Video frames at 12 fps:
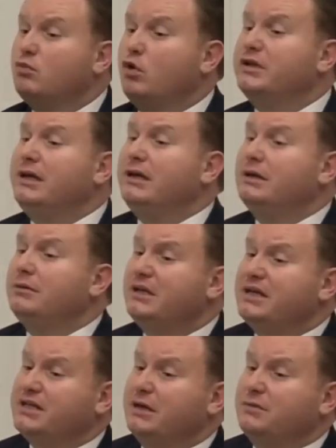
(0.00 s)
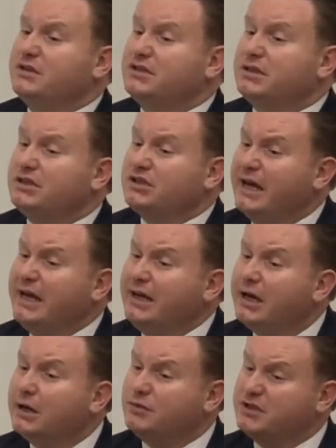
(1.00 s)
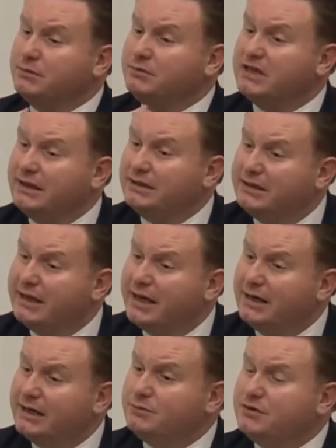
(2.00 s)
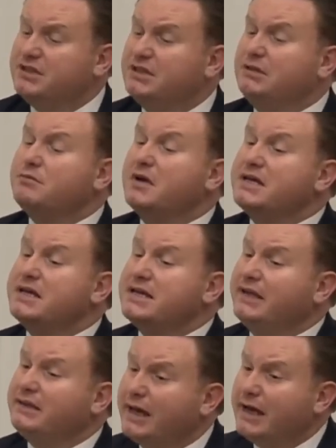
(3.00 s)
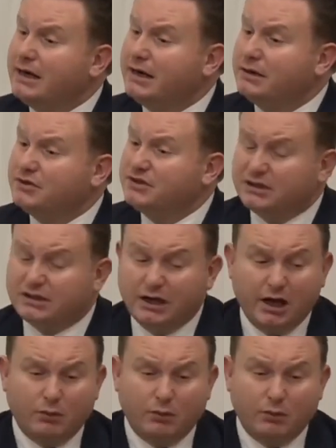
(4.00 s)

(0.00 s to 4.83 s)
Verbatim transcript: bizim model alabileceğimiz şey bizim kendi değerlerimizdir, medeniyet değerlerimizdir.